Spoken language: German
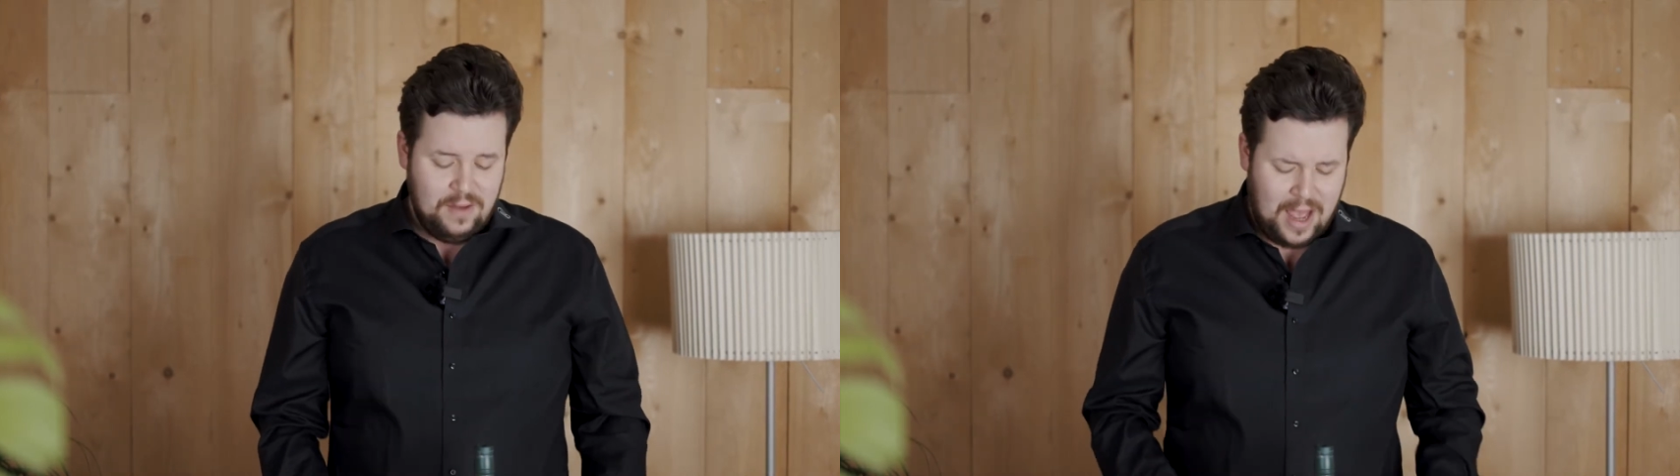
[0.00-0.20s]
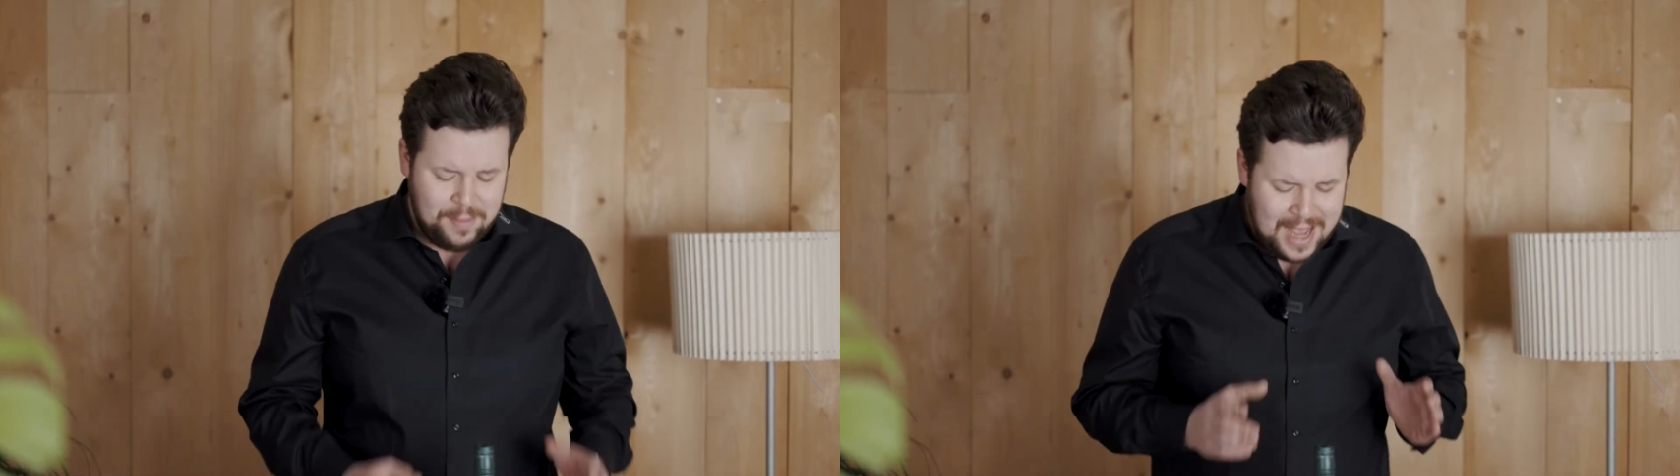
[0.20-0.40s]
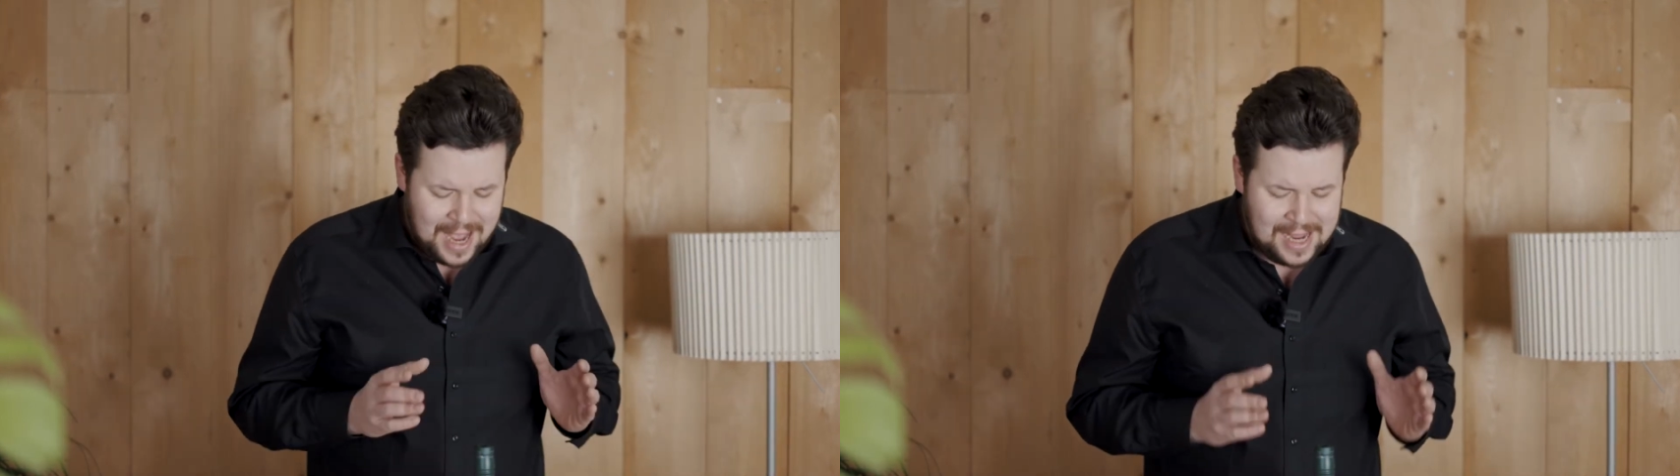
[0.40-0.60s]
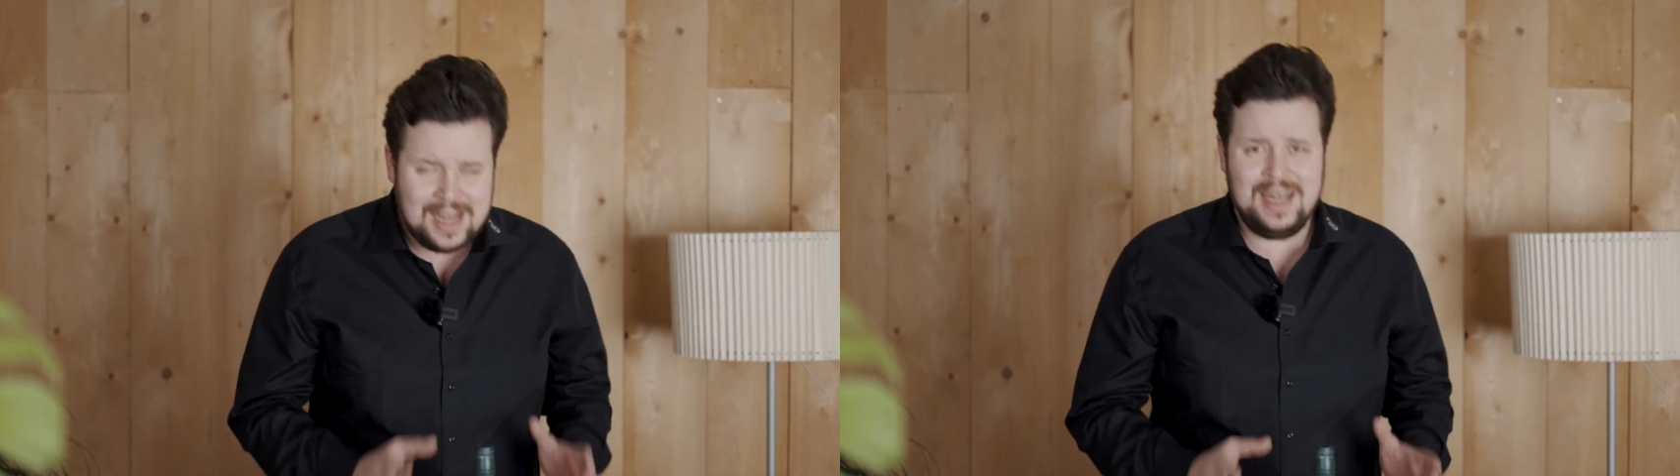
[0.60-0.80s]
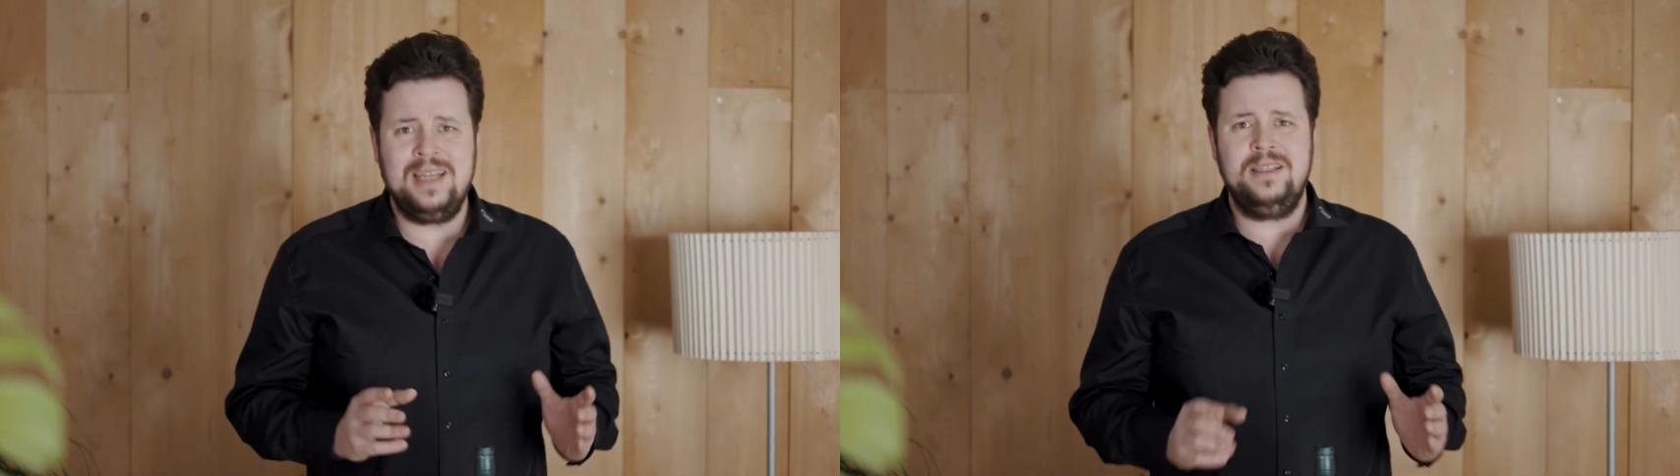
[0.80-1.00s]
Wir haben hier
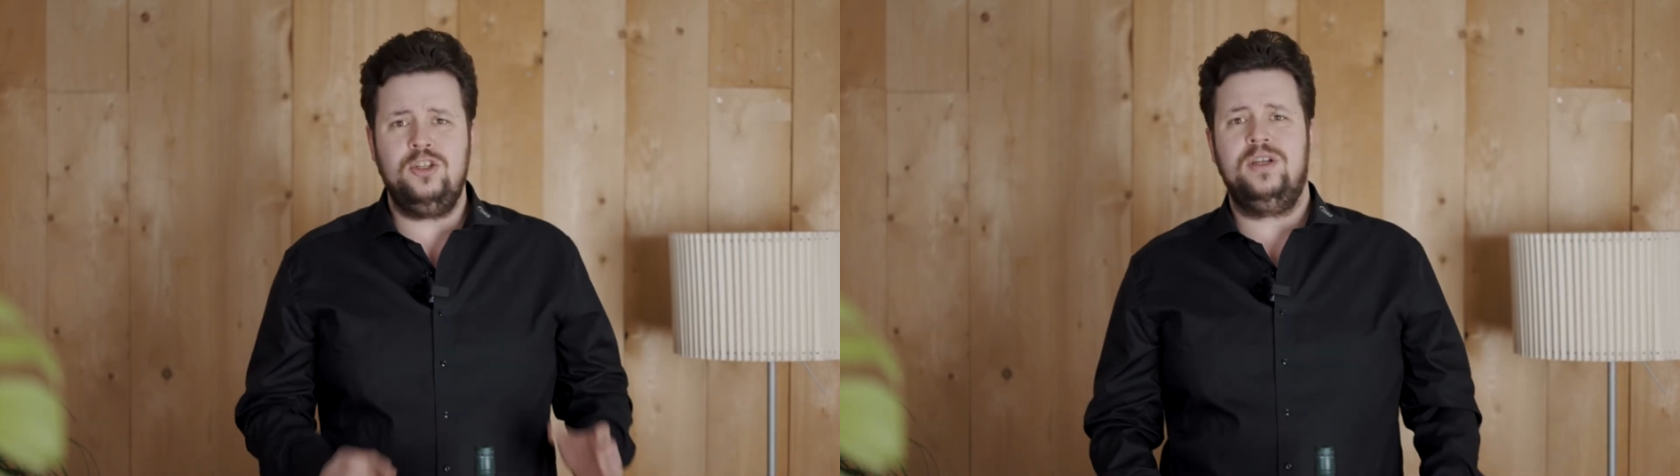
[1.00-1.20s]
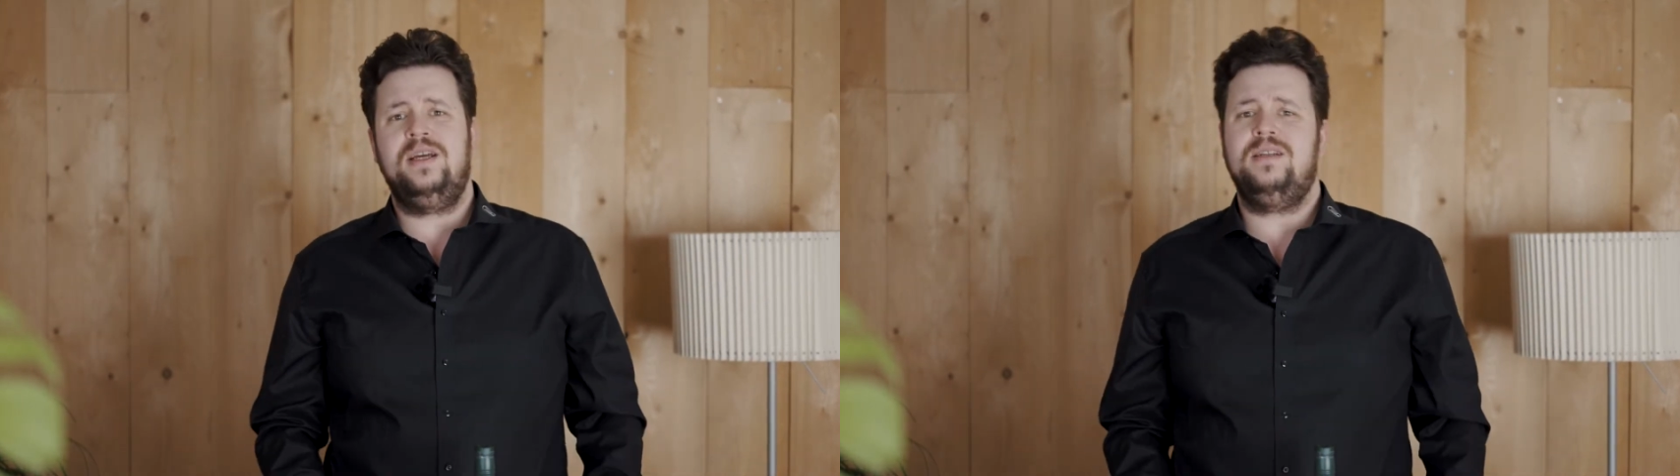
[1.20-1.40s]
einen klassischen